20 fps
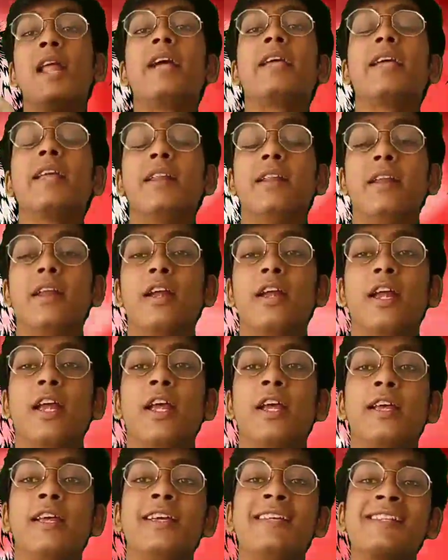
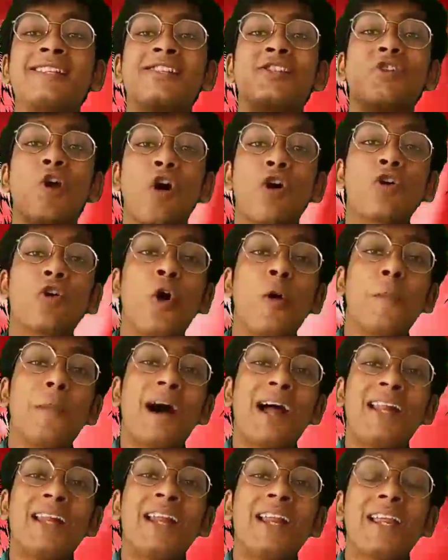लेकिन इस डॉग को
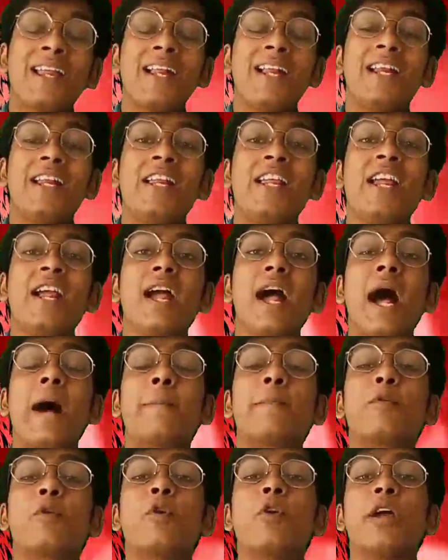पालने के लिए
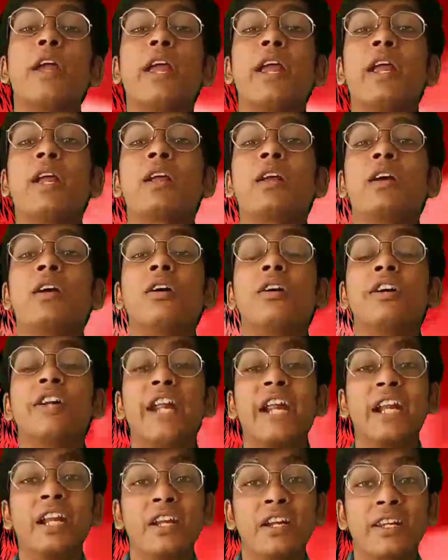आपको एक
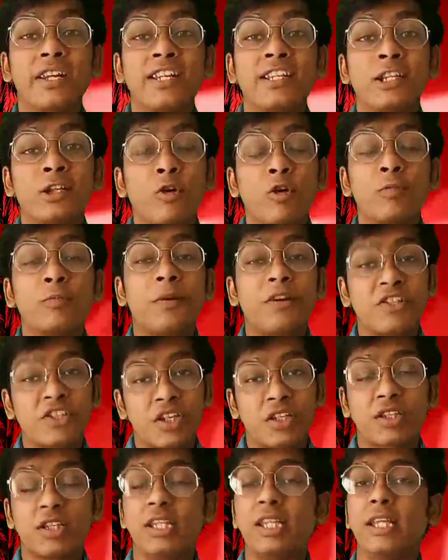ट्रेनर की ज़रूरत पड़
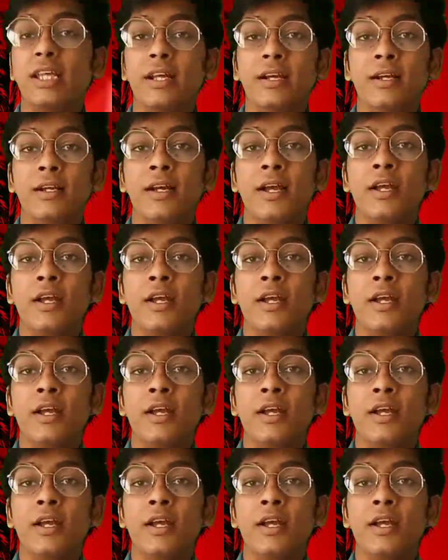सकती है